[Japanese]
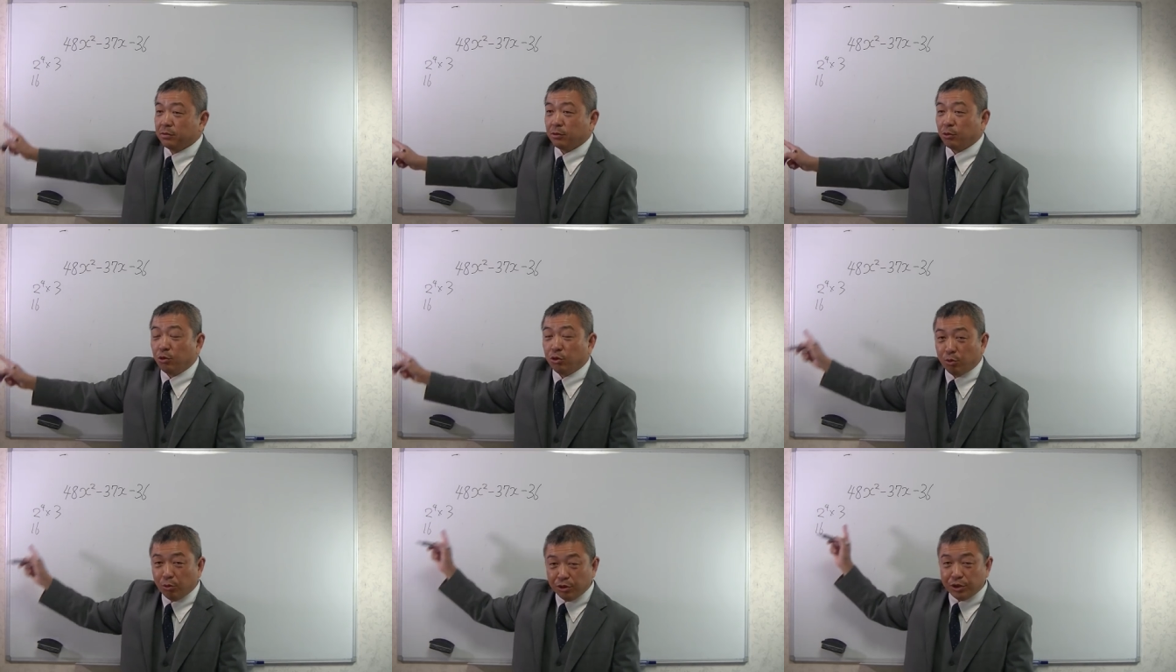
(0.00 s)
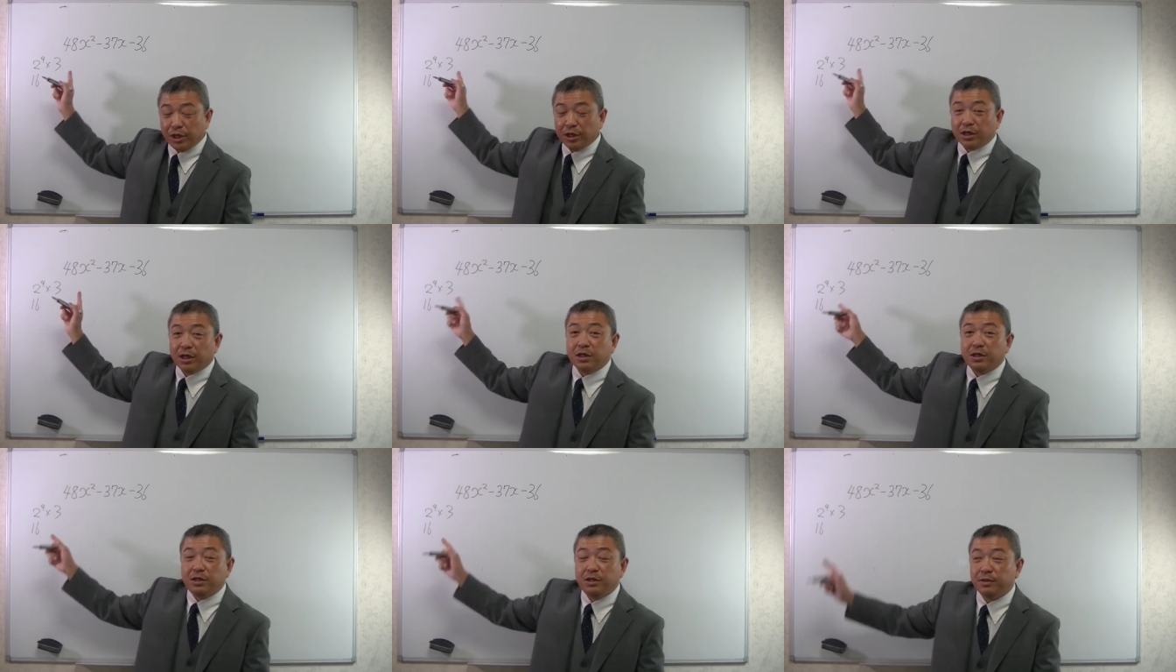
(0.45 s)
この問題に
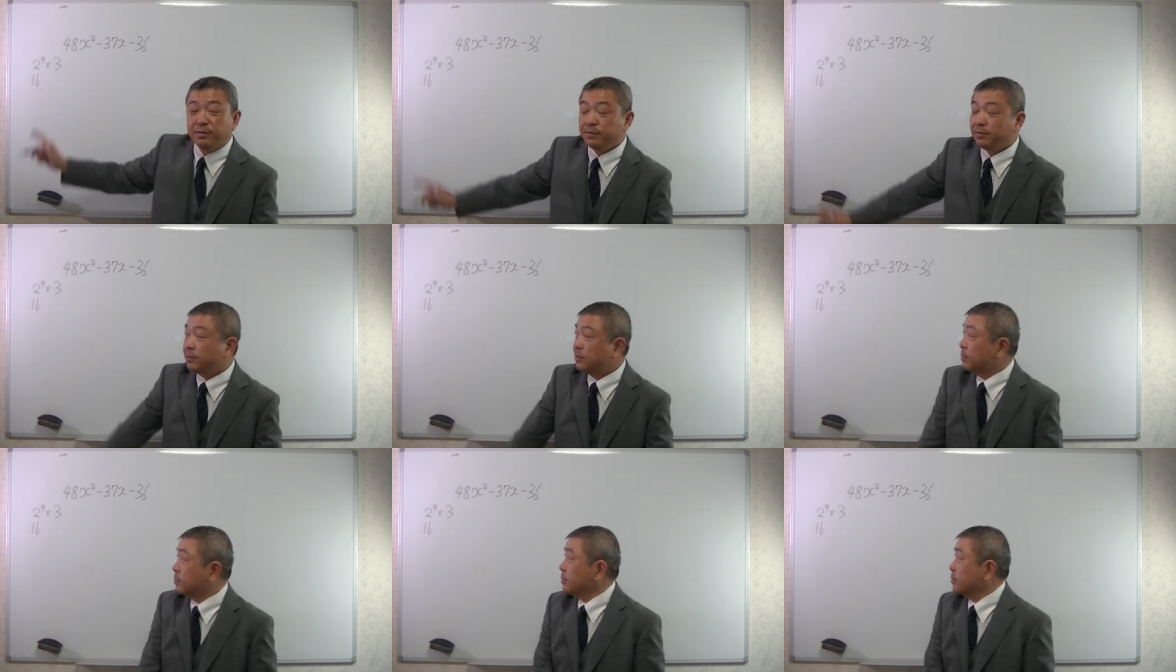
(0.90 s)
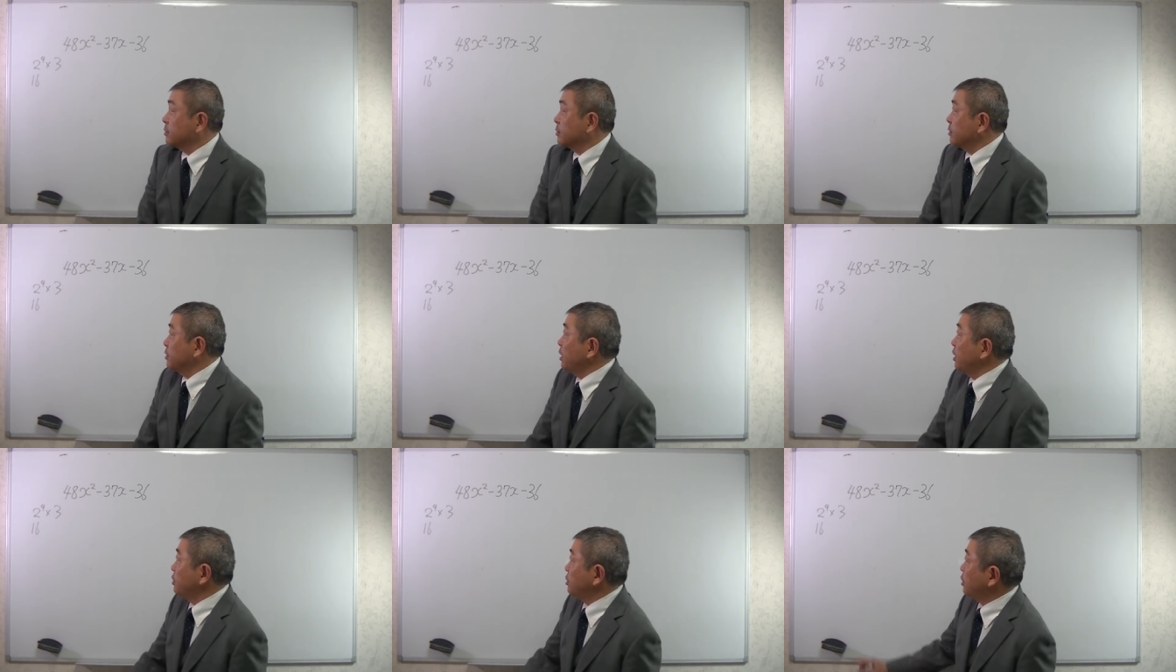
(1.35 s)
限り
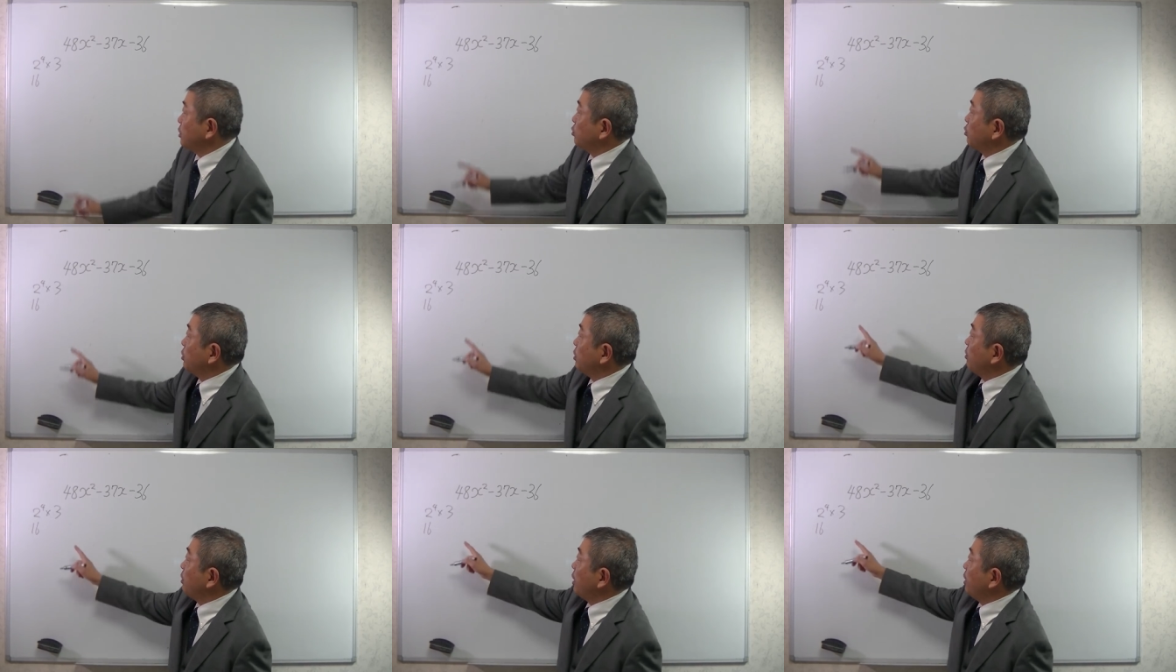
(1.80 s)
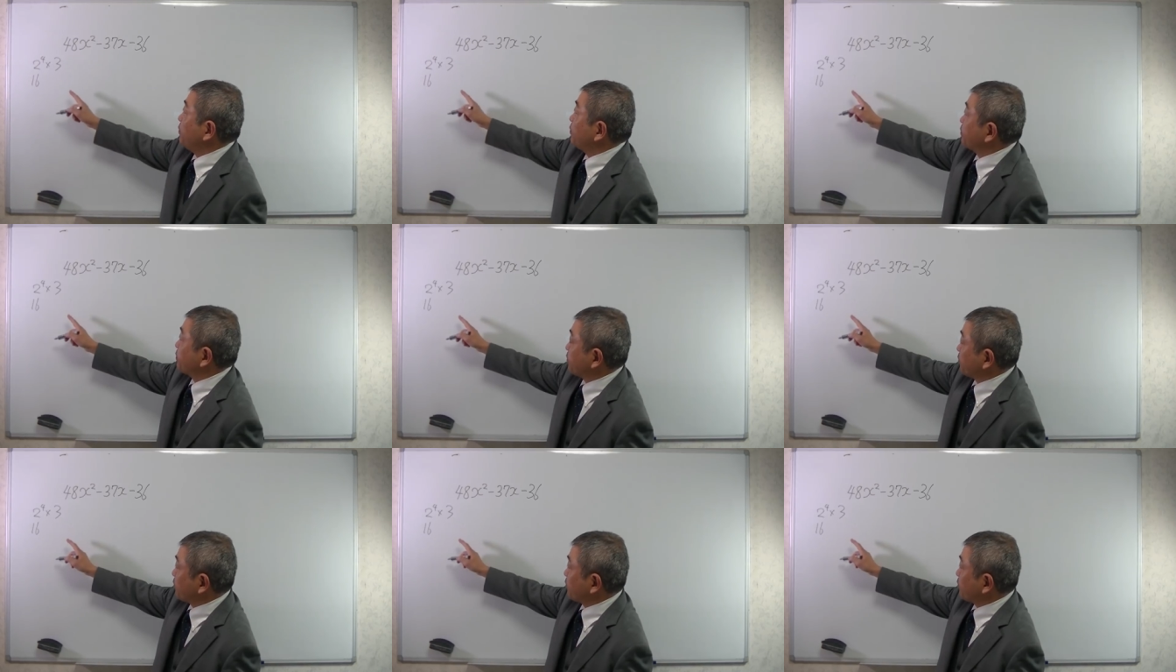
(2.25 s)
なんでこれは